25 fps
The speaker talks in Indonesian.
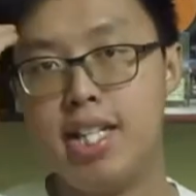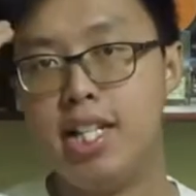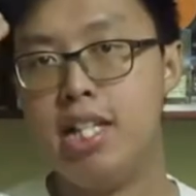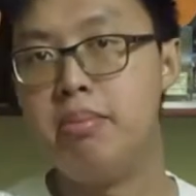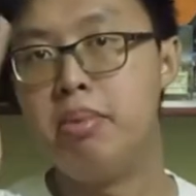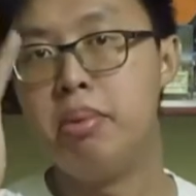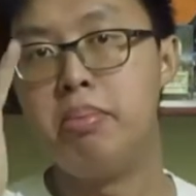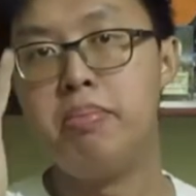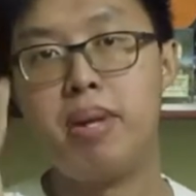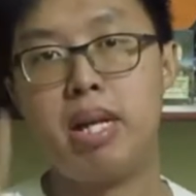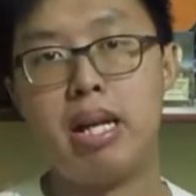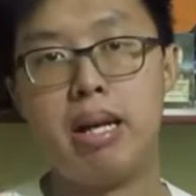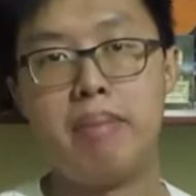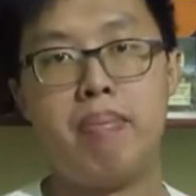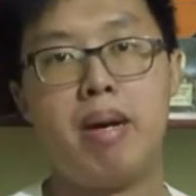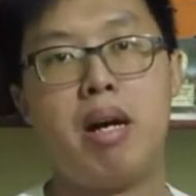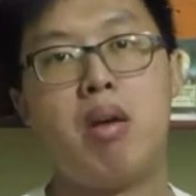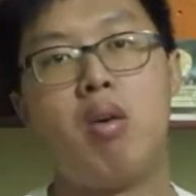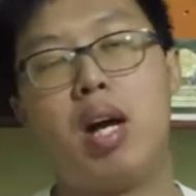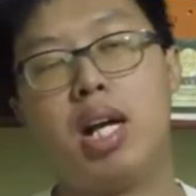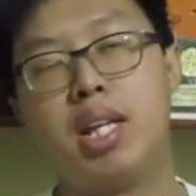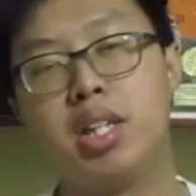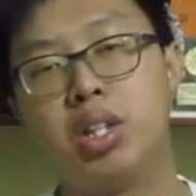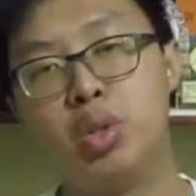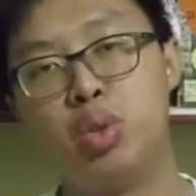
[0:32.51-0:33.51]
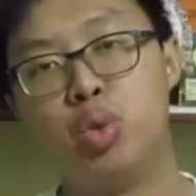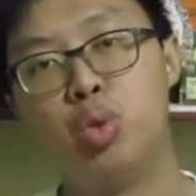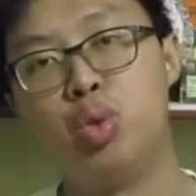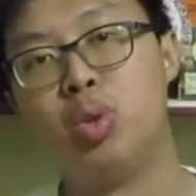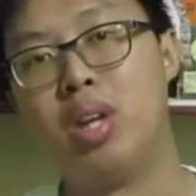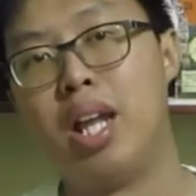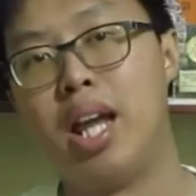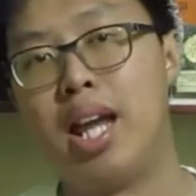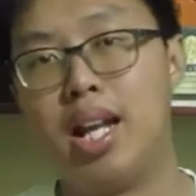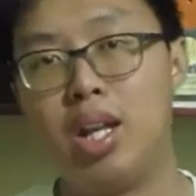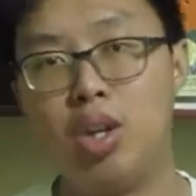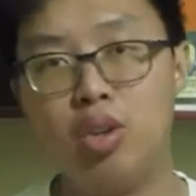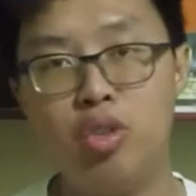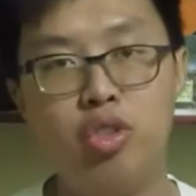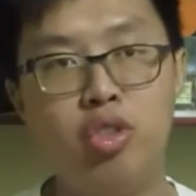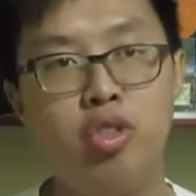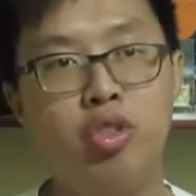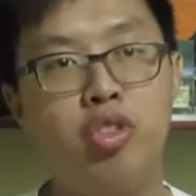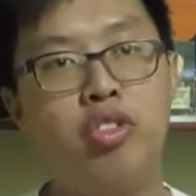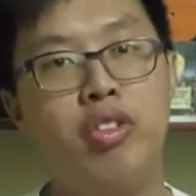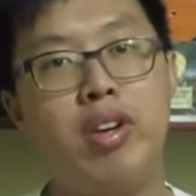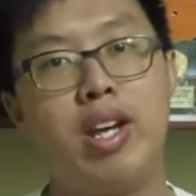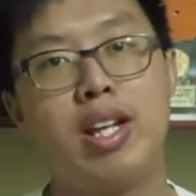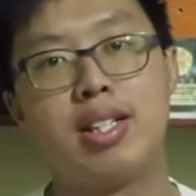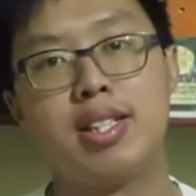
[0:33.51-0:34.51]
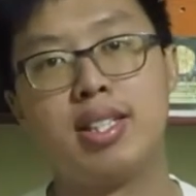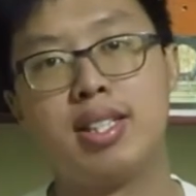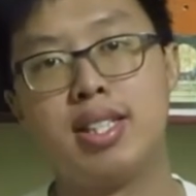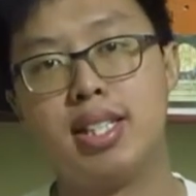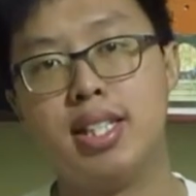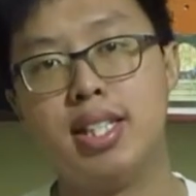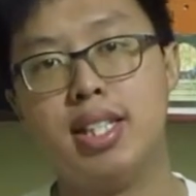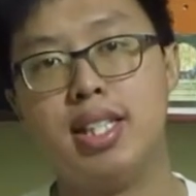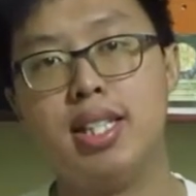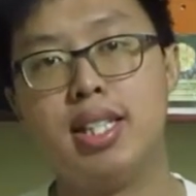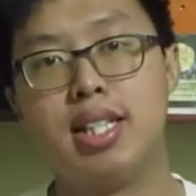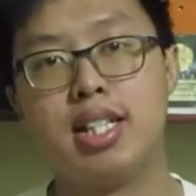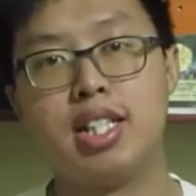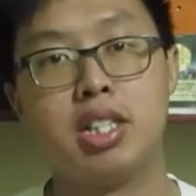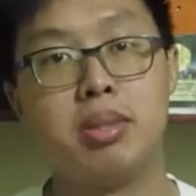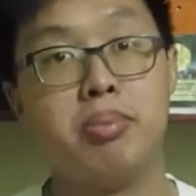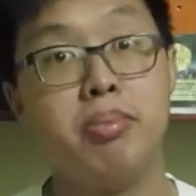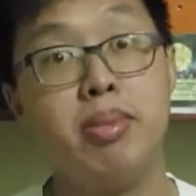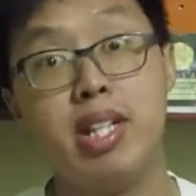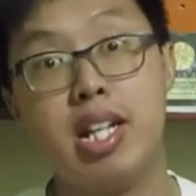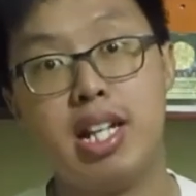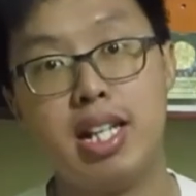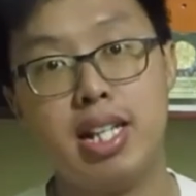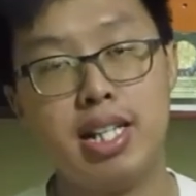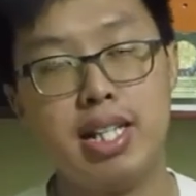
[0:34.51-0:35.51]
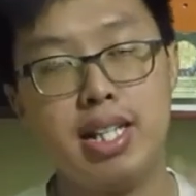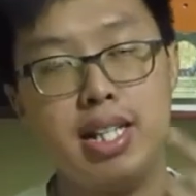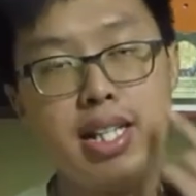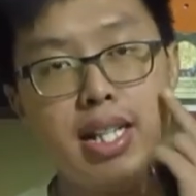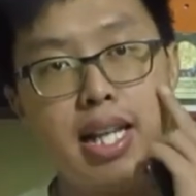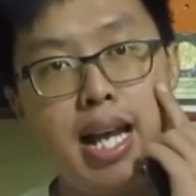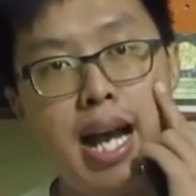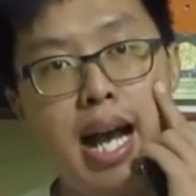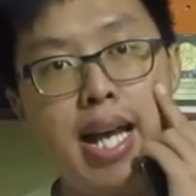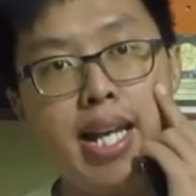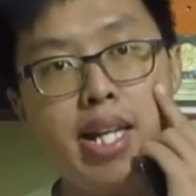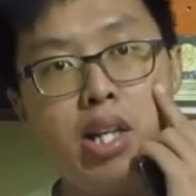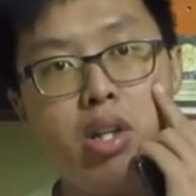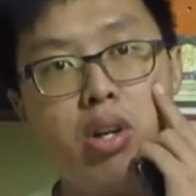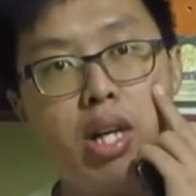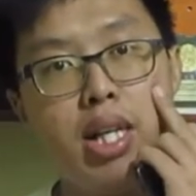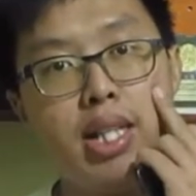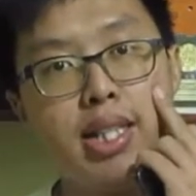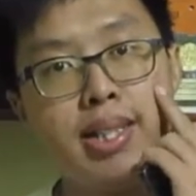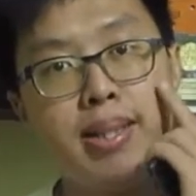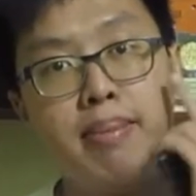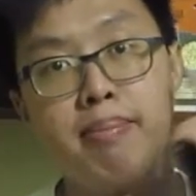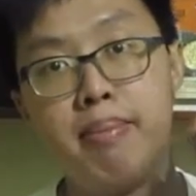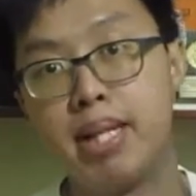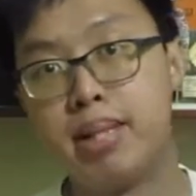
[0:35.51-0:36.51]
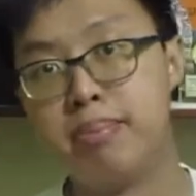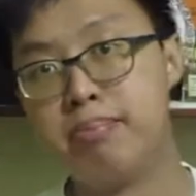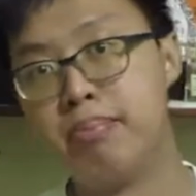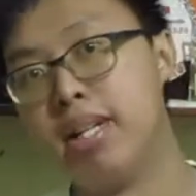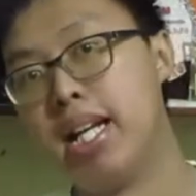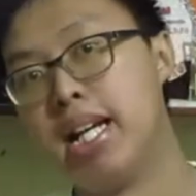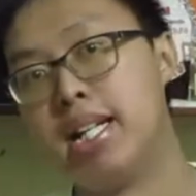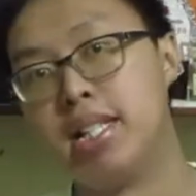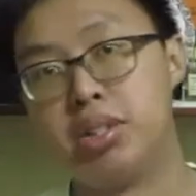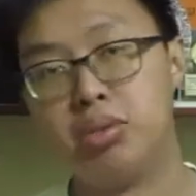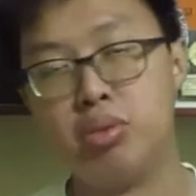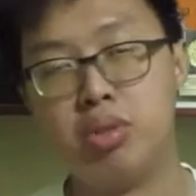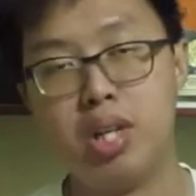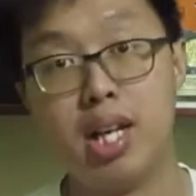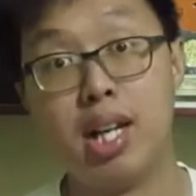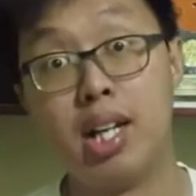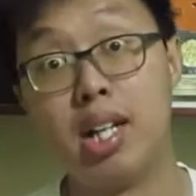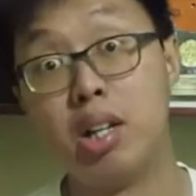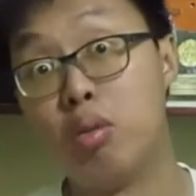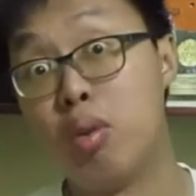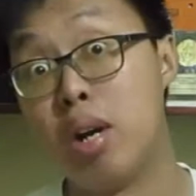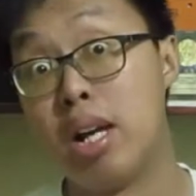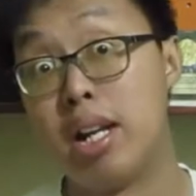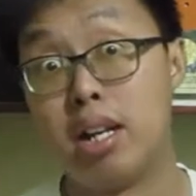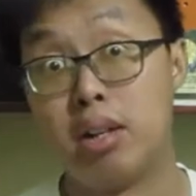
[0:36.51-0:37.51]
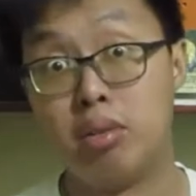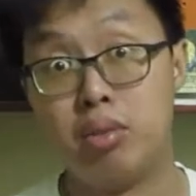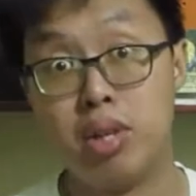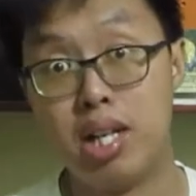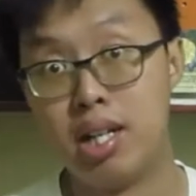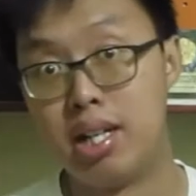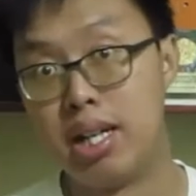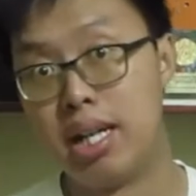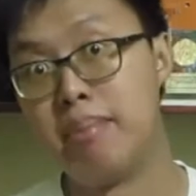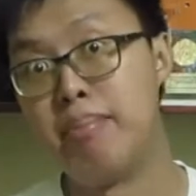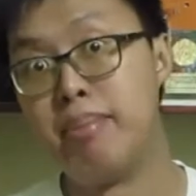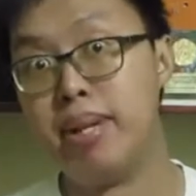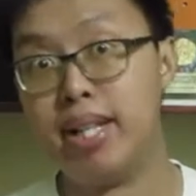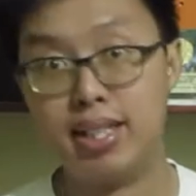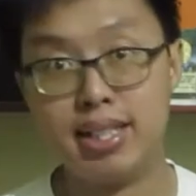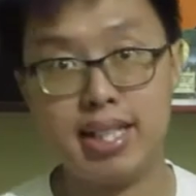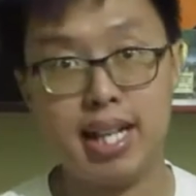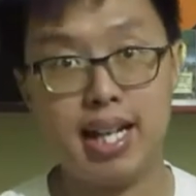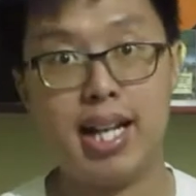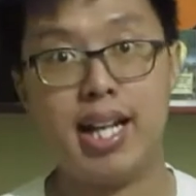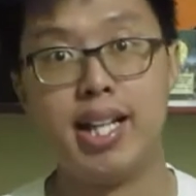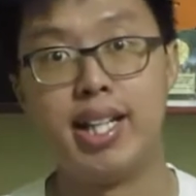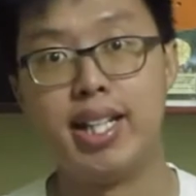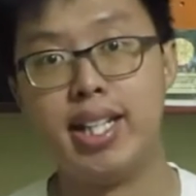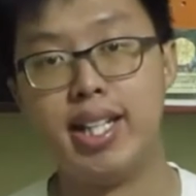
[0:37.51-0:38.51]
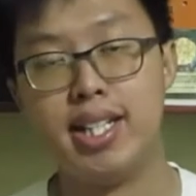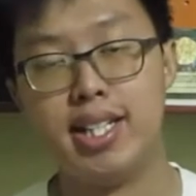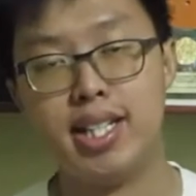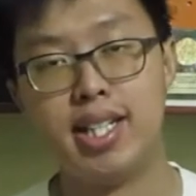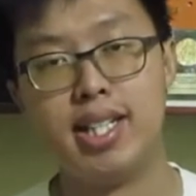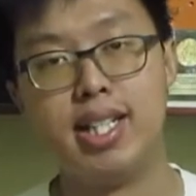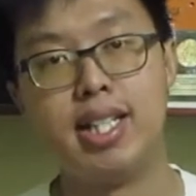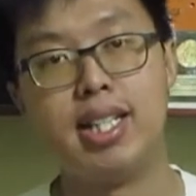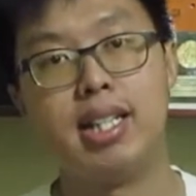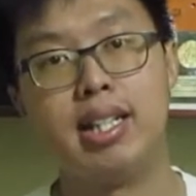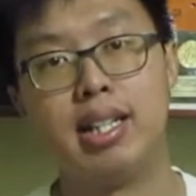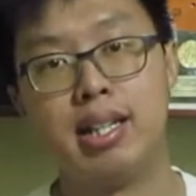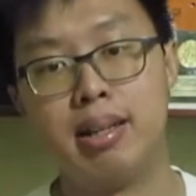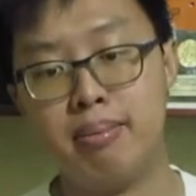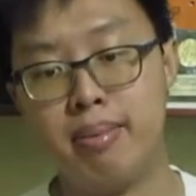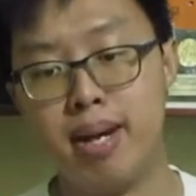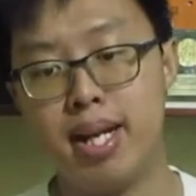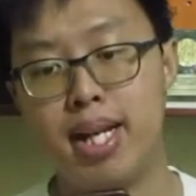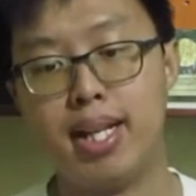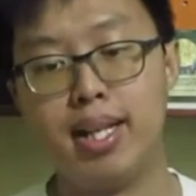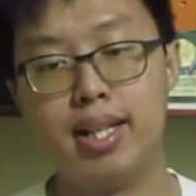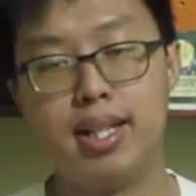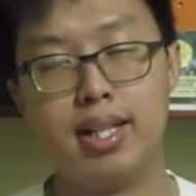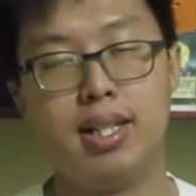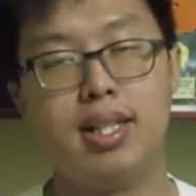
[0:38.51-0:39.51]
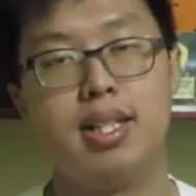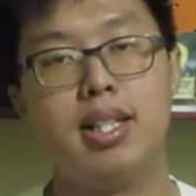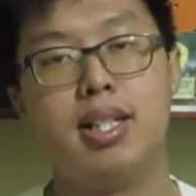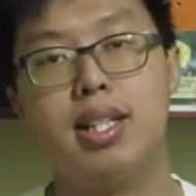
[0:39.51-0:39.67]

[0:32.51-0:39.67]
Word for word: Jadi beberapa waktu lalu versi resmi dari iOS 14 udah keluar, udah nggak beta lagi ya. Jadi kemarin